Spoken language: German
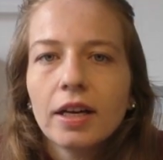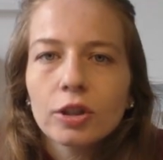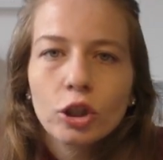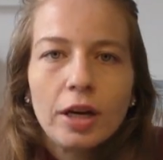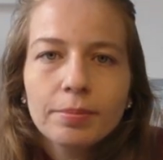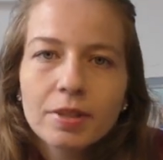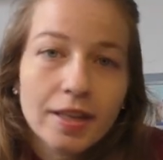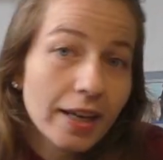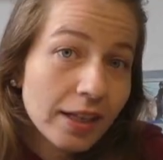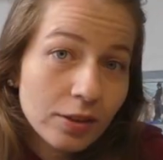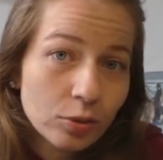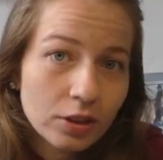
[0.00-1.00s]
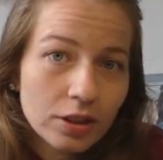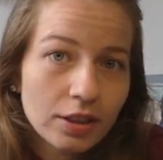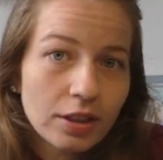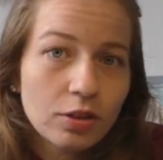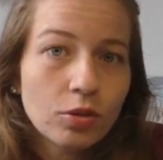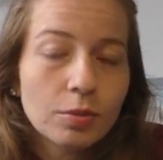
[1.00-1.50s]
schreibt es gerne unten
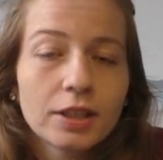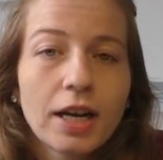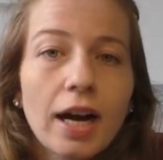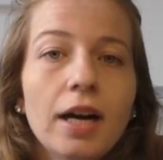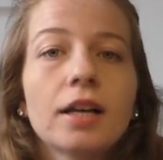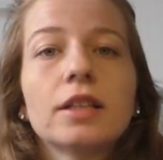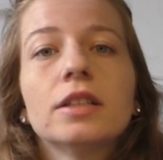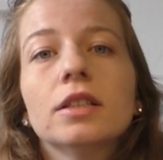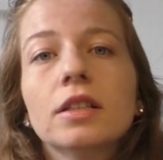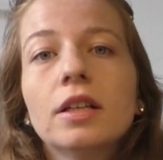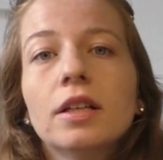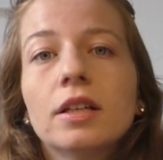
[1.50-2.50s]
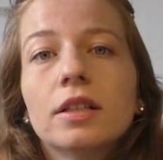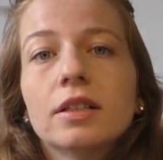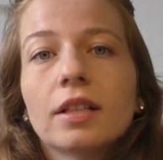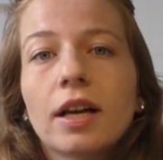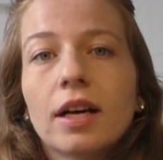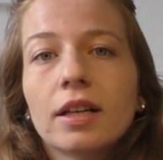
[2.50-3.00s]
in die Kommentare
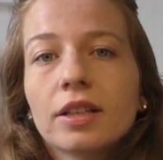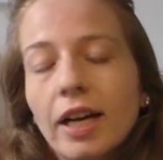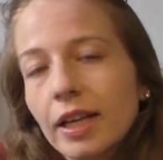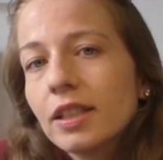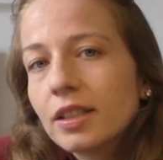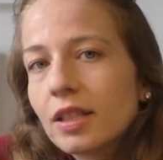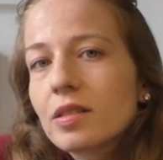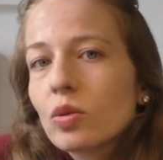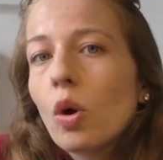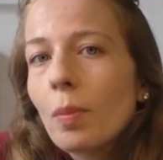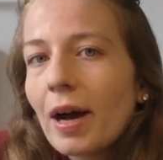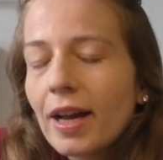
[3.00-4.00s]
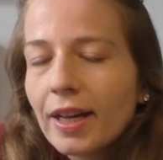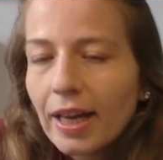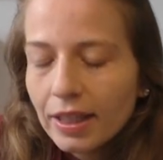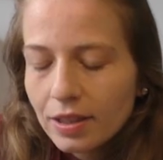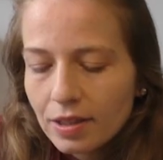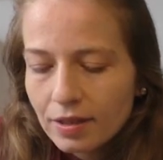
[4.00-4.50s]
dann kann ich das nochmal
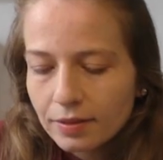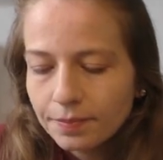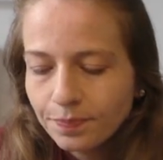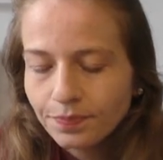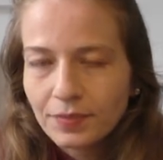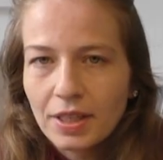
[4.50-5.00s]
ergänzen.